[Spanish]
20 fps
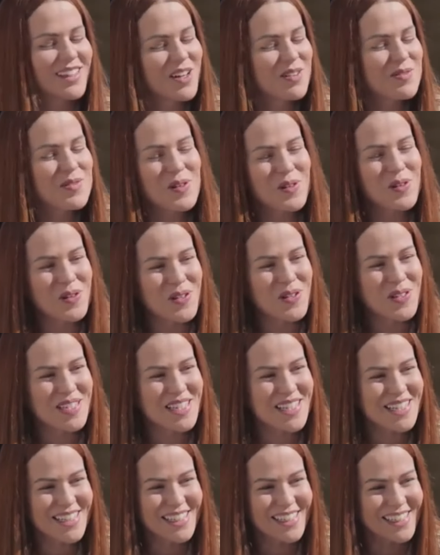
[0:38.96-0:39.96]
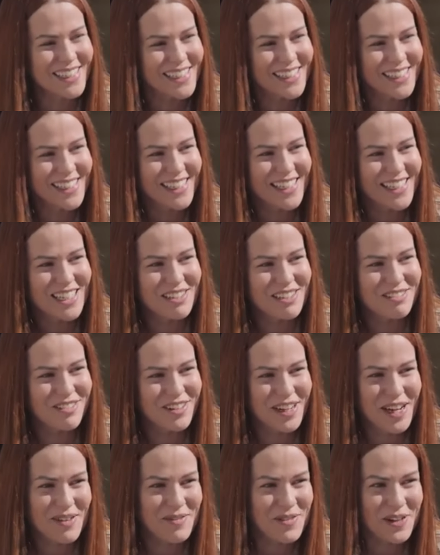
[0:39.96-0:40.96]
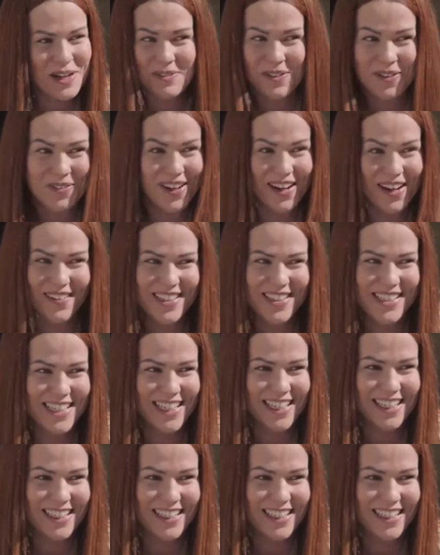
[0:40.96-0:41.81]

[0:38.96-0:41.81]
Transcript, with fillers: ¿Cómo lo conociste? ¿Fue amor a primera vista?